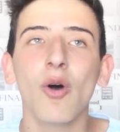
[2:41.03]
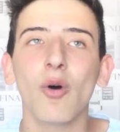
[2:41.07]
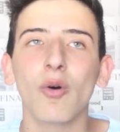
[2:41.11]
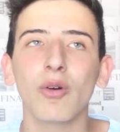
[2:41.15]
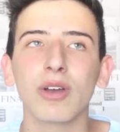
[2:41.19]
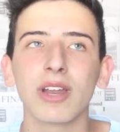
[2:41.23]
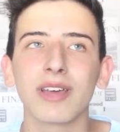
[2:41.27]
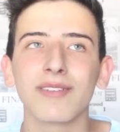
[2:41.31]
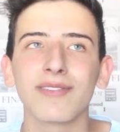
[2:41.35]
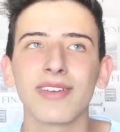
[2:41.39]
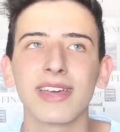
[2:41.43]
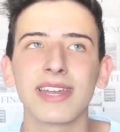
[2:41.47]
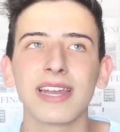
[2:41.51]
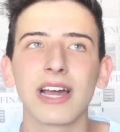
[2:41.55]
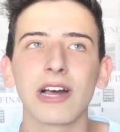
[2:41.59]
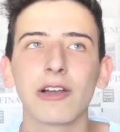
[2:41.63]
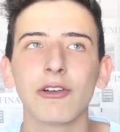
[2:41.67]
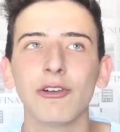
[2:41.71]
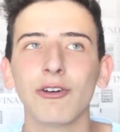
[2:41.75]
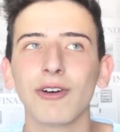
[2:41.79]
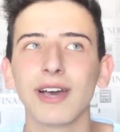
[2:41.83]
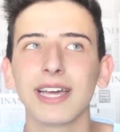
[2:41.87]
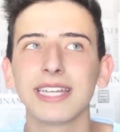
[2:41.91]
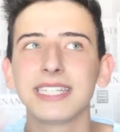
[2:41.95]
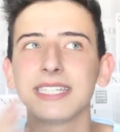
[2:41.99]
oder wer nach
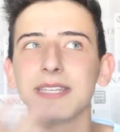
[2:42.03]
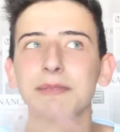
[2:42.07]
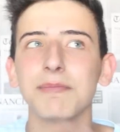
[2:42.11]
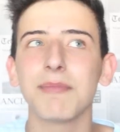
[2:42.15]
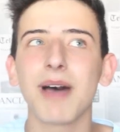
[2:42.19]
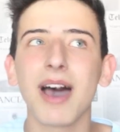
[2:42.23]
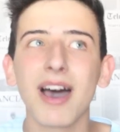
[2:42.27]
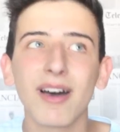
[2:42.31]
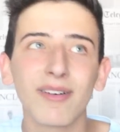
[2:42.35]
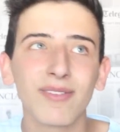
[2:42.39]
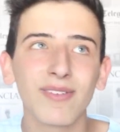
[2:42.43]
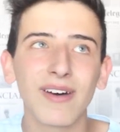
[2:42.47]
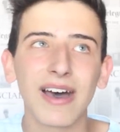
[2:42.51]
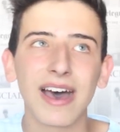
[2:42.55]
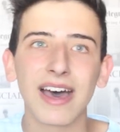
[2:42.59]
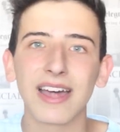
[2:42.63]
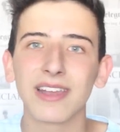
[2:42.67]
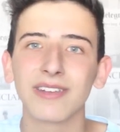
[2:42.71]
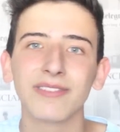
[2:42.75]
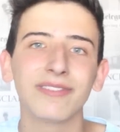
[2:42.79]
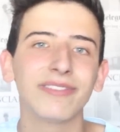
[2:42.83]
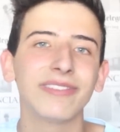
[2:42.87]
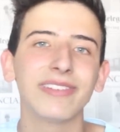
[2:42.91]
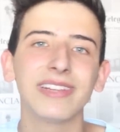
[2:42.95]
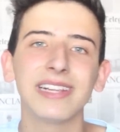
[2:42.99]
Lorette de Mar
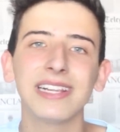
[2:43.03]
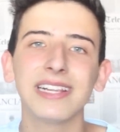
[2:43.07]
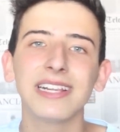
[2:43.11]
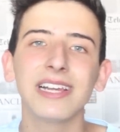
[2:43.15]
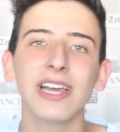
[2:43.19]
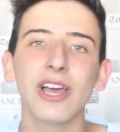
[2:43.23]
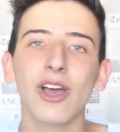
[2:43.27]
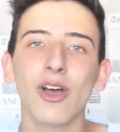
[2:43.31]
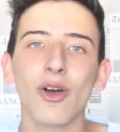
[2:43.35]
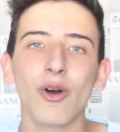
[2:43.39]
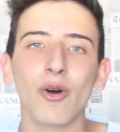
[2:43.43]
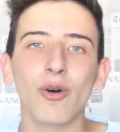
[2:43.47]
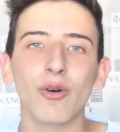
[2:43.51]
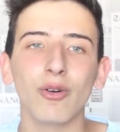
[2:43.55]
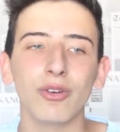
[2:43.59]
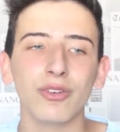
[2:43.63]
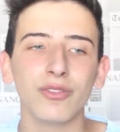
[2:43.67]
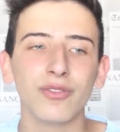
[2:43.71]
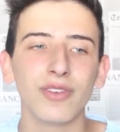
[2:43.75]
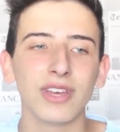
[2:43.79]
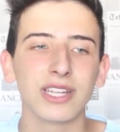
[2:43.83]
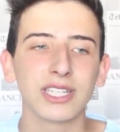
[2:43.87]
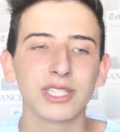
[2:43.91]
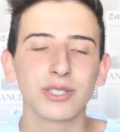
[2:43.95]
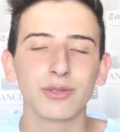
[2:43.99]
fahren will und
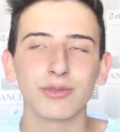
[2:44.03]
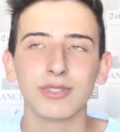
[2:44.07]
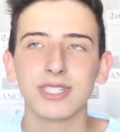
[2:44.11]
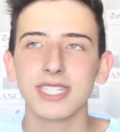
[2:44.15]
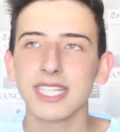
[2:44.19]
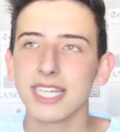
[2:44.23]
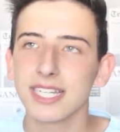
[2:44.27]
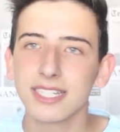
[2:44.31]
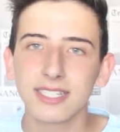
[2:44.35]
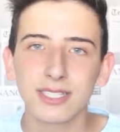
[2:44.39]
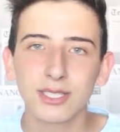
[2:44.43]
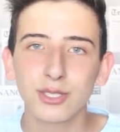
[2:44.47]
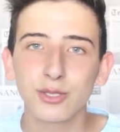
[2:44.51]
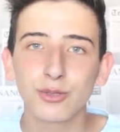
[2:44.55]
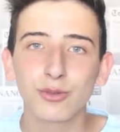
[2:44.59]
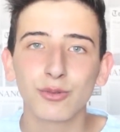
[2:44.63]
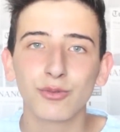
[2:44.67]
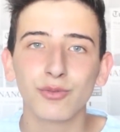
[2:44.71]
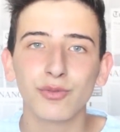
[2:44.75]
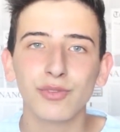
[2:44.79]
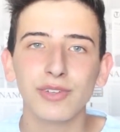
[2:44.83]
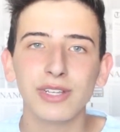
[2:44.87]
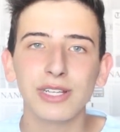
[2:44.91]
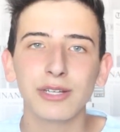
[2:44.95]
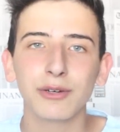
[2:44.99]
wer zu der
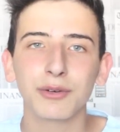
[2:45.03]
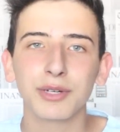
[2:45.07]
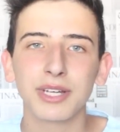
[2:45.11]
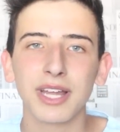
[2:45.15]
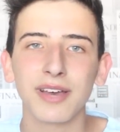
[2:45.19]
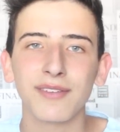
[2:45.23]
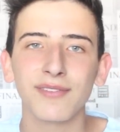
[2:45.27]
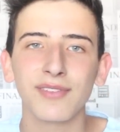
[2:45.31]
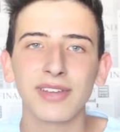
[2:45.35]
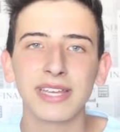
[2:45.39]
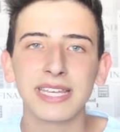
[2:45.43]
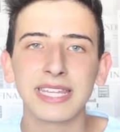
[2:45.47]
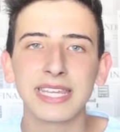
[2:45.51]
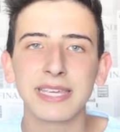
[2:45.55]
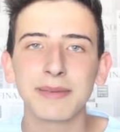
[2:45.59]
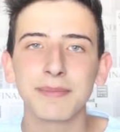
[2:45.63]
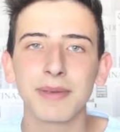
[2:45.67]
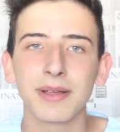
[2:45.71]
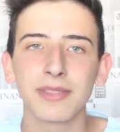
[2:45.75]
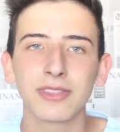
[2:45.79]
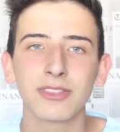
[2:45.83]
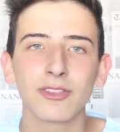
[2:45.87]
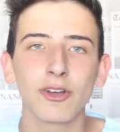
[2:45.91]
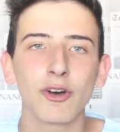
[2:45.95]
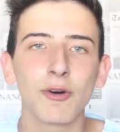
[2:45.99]
Disco will oder wenn
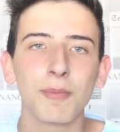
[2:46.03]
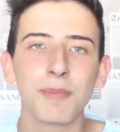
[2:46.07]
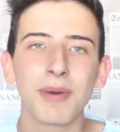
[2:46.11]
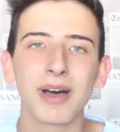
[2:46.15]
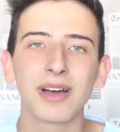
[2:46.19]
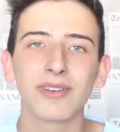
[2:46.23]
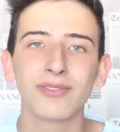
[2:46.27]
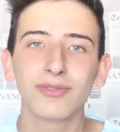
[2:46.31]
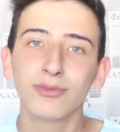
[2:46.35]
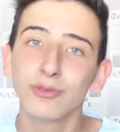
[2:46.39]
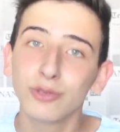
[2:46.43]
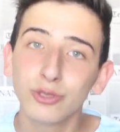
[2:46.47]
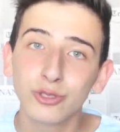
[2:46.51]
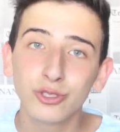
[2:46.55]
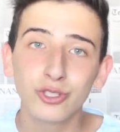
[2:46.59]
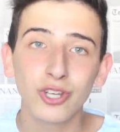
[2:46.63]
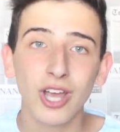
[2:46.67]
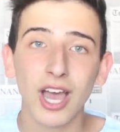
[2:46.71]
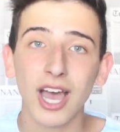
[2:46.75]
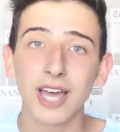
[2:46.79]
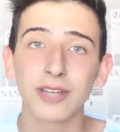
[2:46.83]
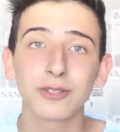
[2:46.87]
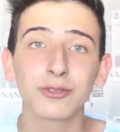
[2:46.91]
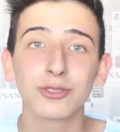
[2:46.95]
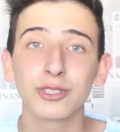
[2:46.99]
jemand noch ein paar
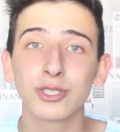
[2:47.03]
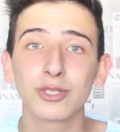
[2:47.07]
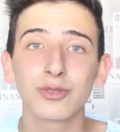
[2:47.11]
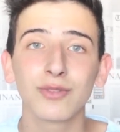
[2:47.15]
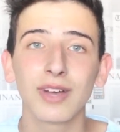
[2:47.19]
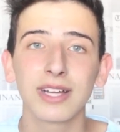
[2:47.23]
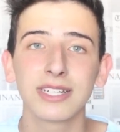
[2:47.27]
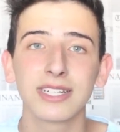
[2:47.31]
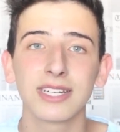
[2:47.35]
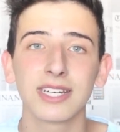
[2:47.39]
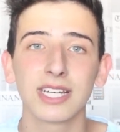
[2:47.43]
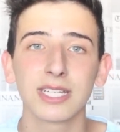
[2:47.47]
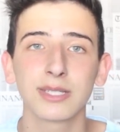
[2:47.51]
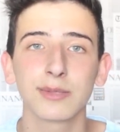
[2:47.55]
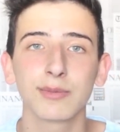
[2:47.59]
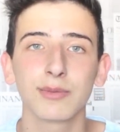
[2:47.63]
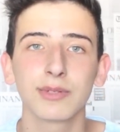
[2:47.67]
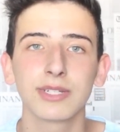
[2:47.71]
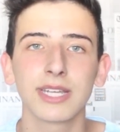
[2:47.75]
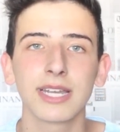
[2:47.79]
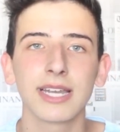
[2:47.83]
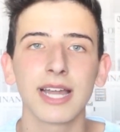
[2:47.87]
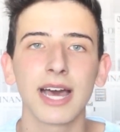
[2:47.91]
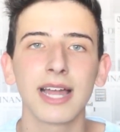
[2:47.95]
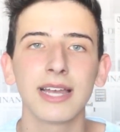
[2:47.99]
Wünsche hat und so weiter. Das
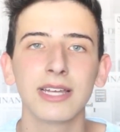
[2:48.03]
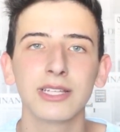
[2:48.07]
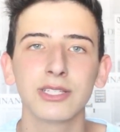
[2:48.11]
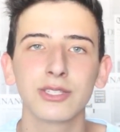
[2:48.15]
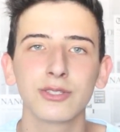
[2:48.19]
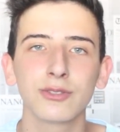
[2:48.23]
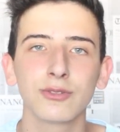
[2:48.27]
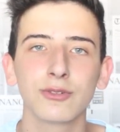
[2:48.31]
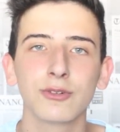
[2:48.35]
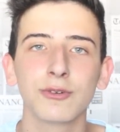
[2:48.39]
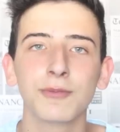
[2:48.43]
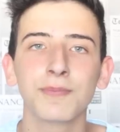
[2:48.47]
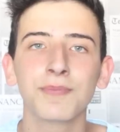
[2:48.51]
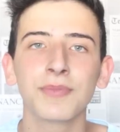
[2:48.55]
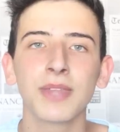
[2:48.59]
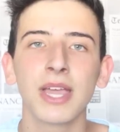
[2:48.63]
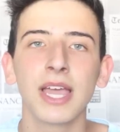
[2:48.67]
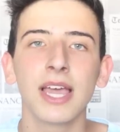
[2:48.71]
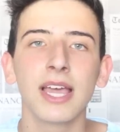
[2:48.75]
wurde dann alles so